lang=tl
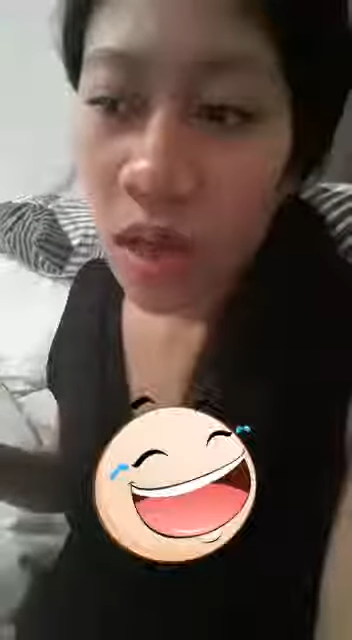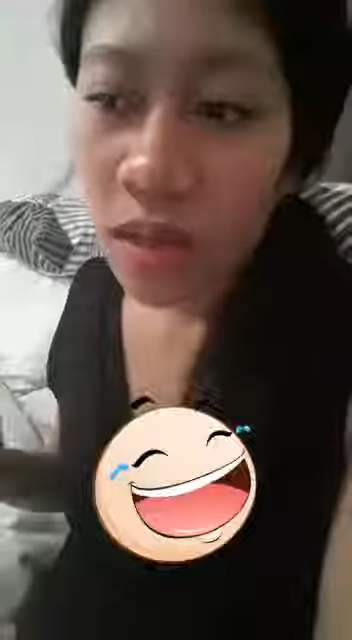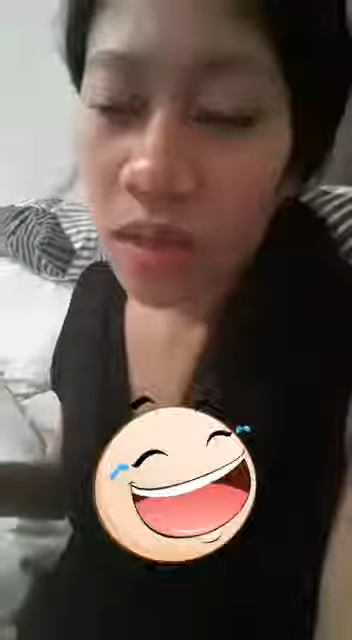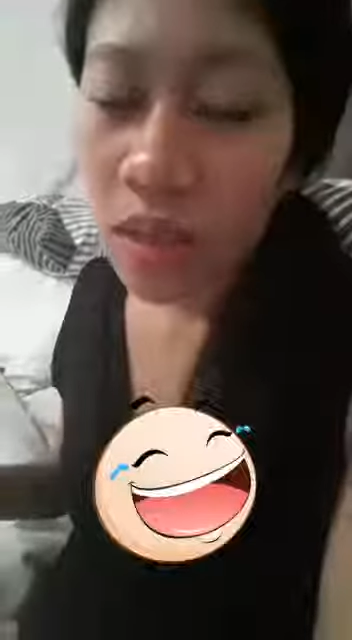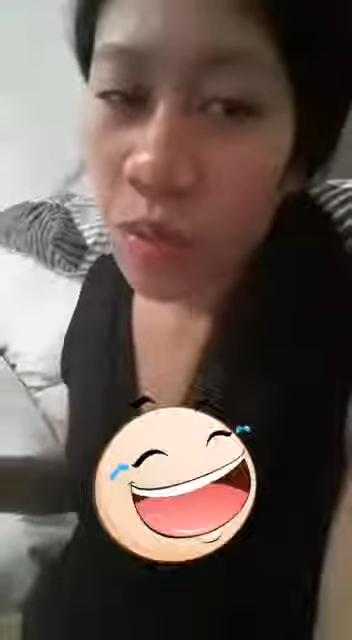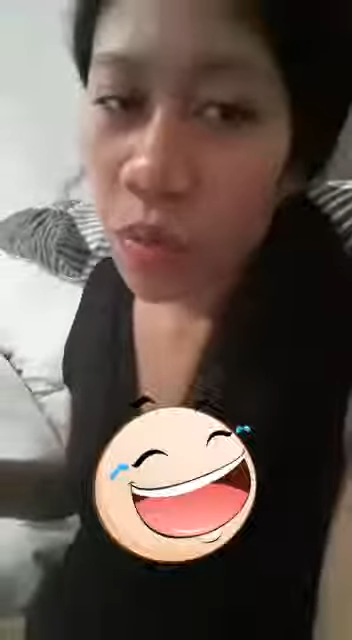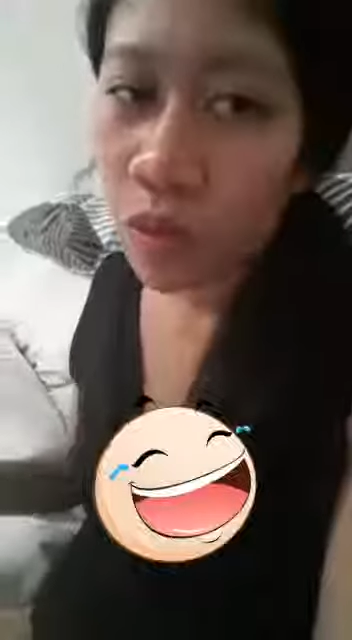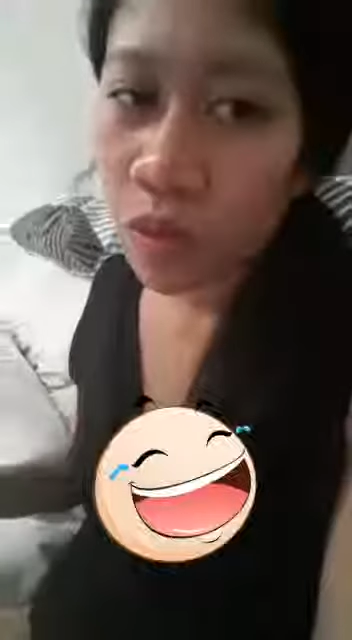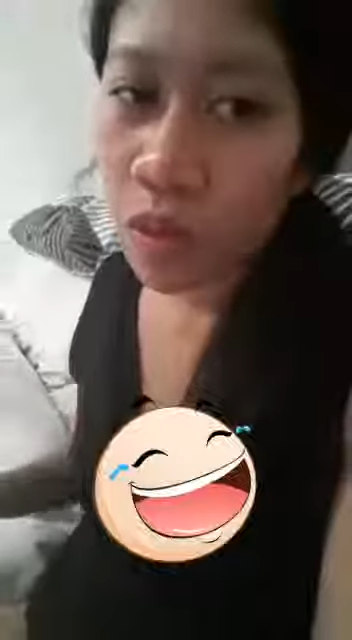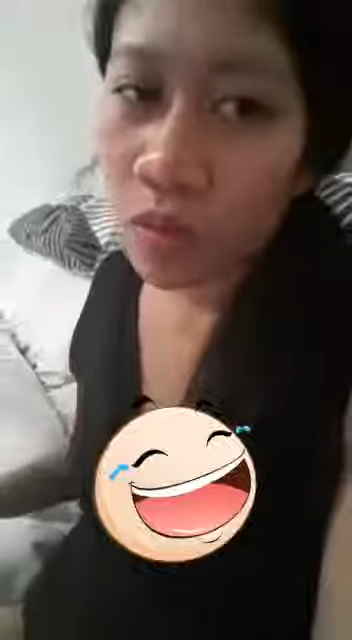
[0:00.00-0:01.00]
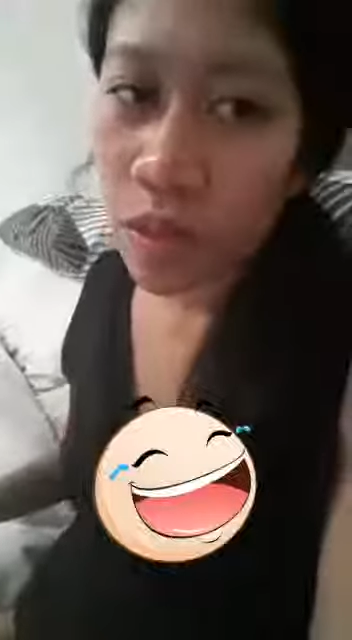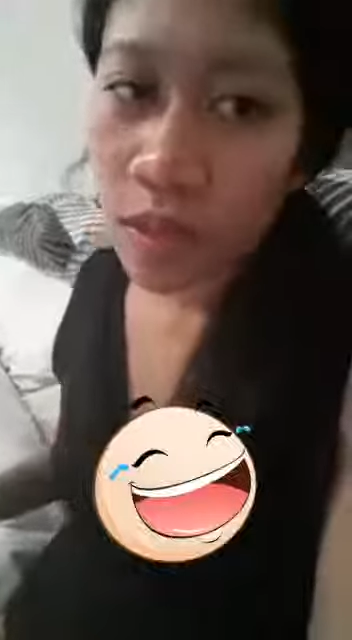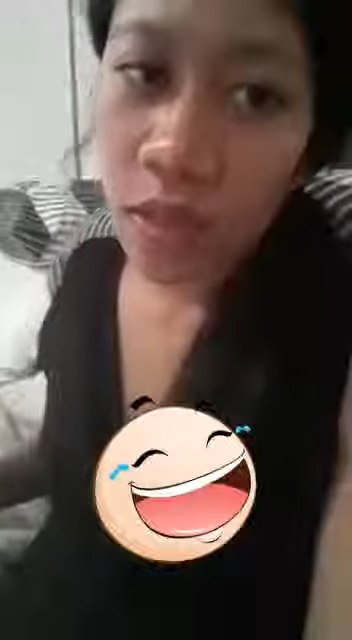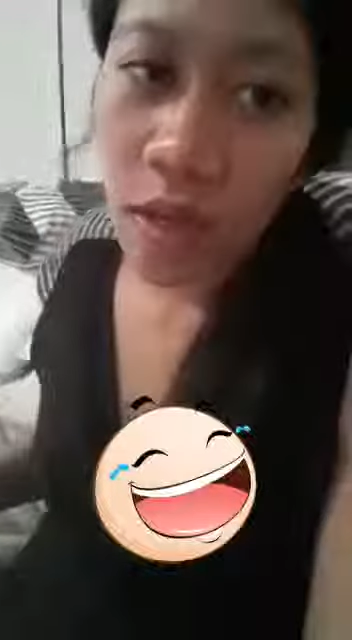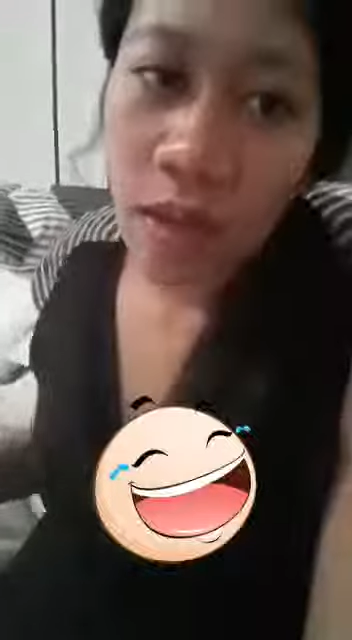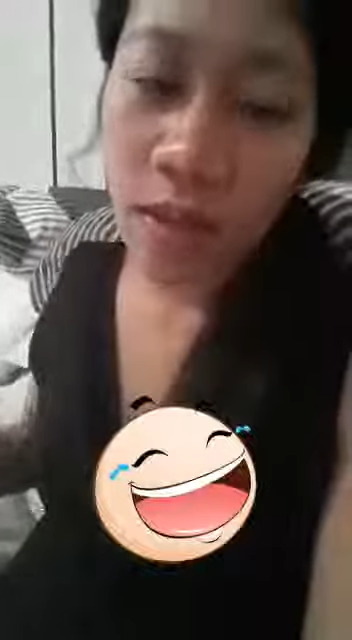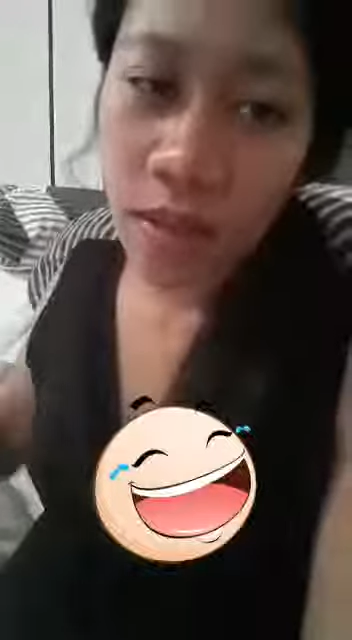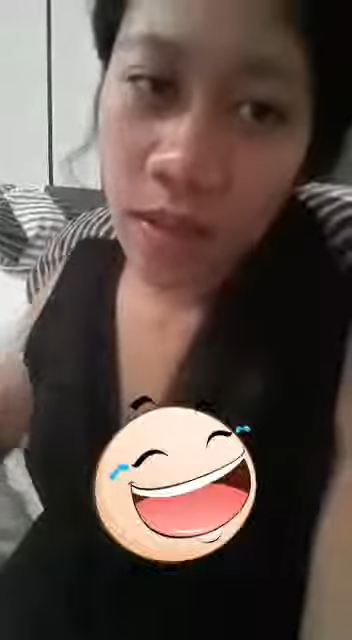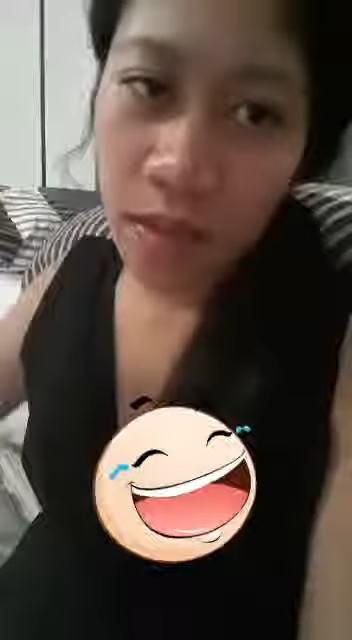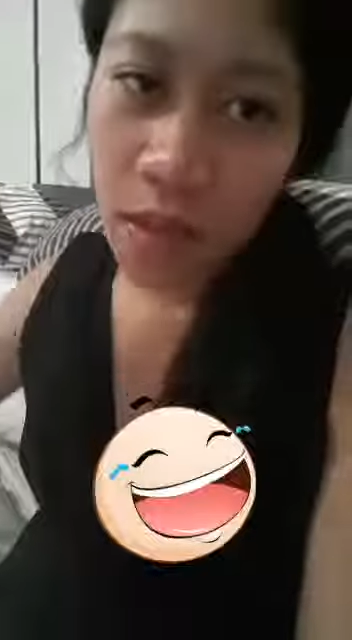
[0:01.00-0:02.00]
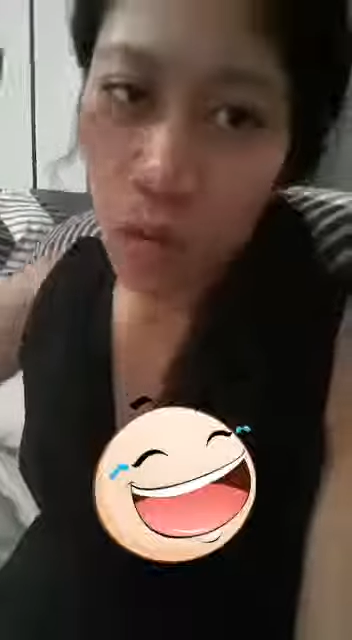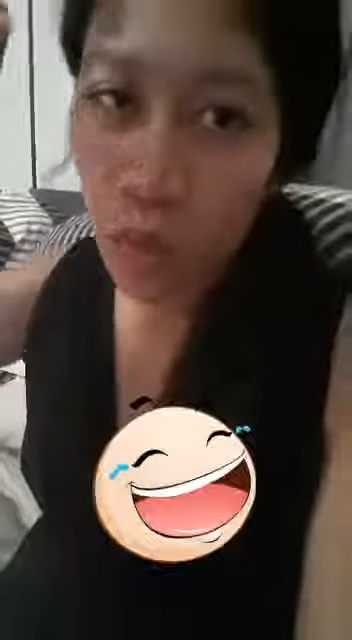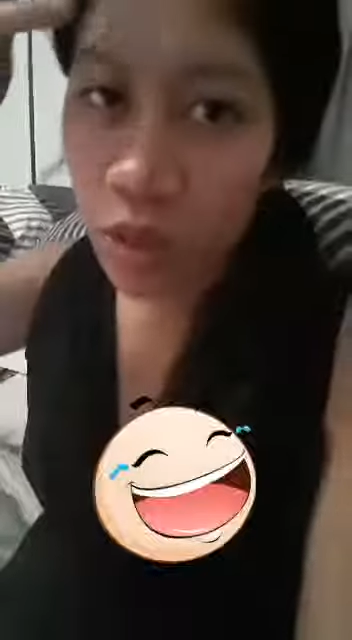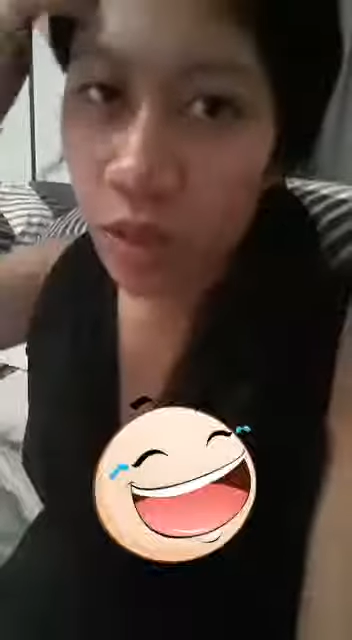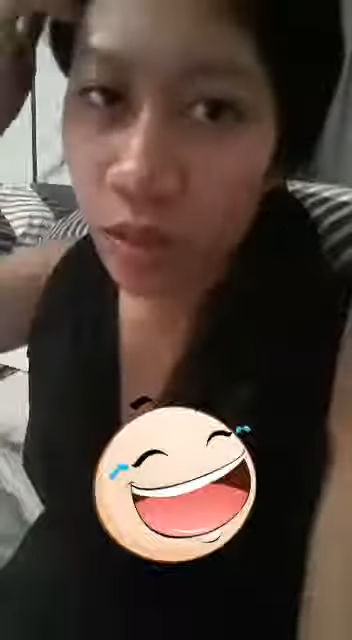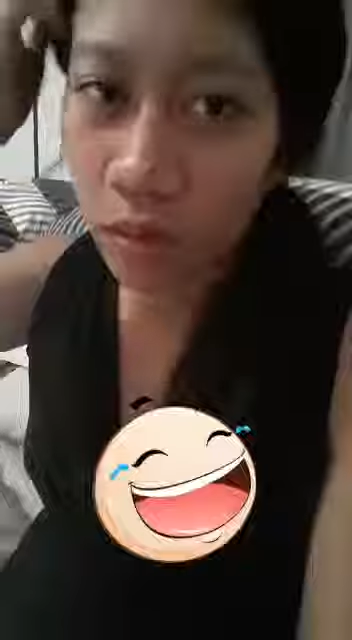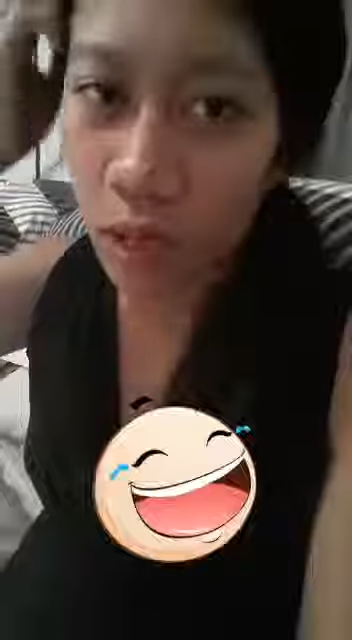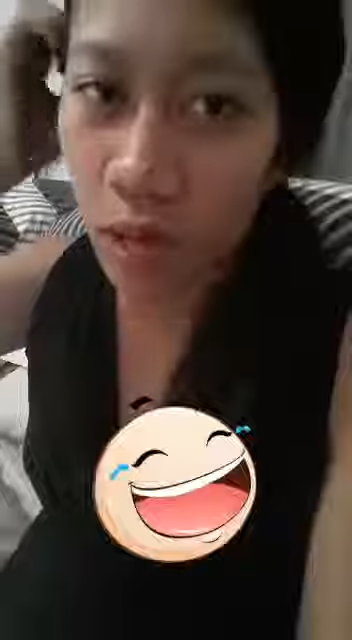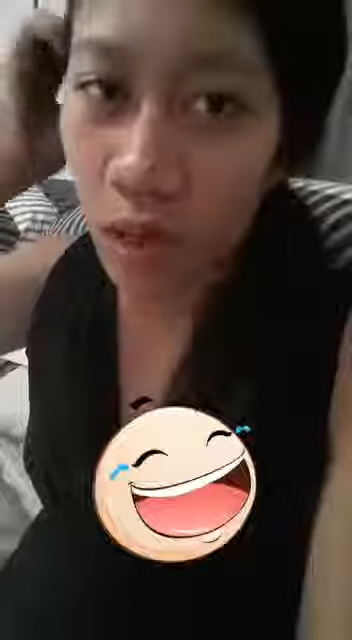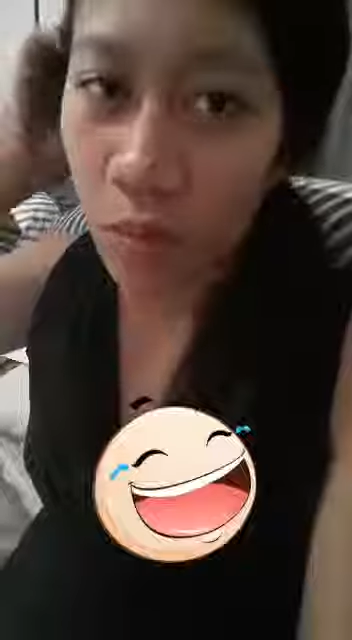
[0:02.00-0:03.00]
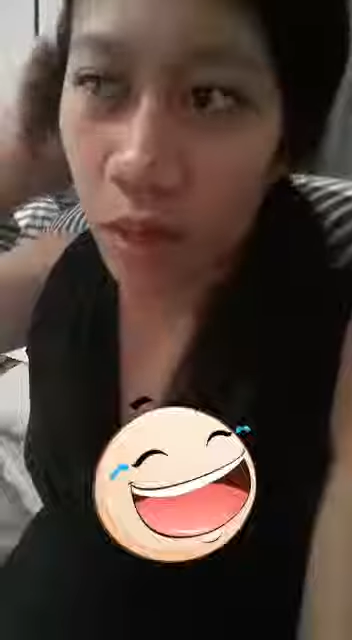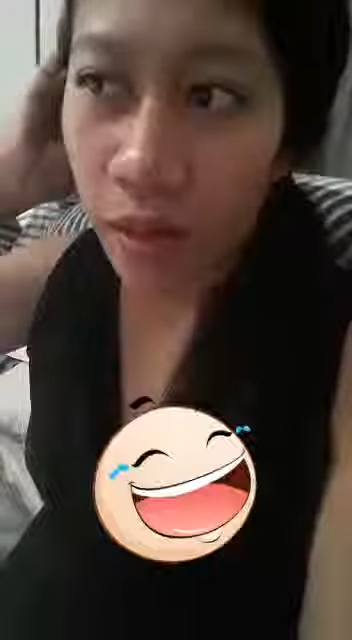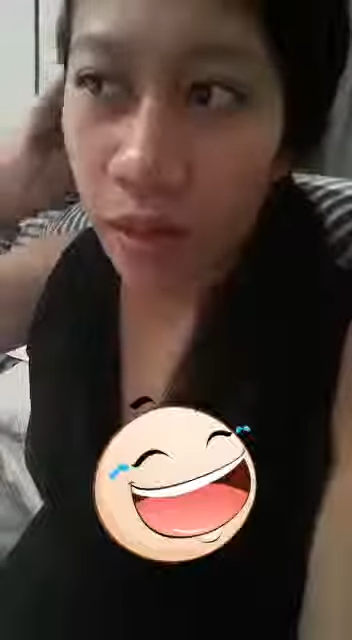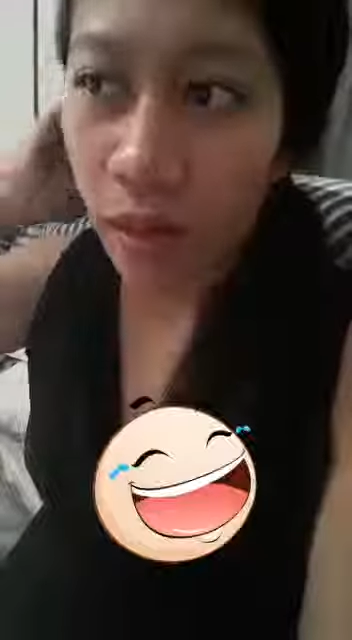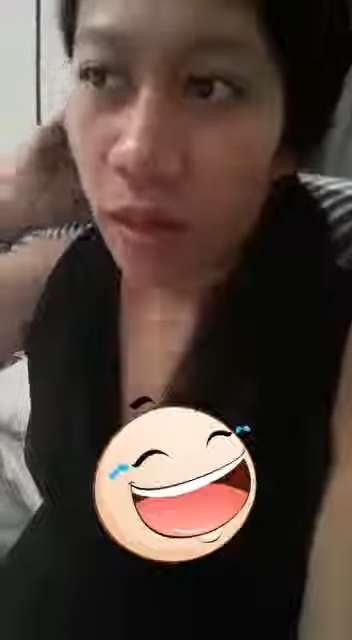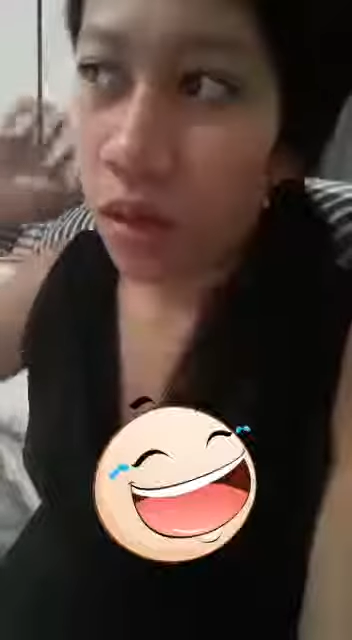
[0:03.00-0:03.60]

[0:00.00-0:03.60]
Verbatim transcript: at least may water ako guys, saka at least hindi ako masyado nakakabala na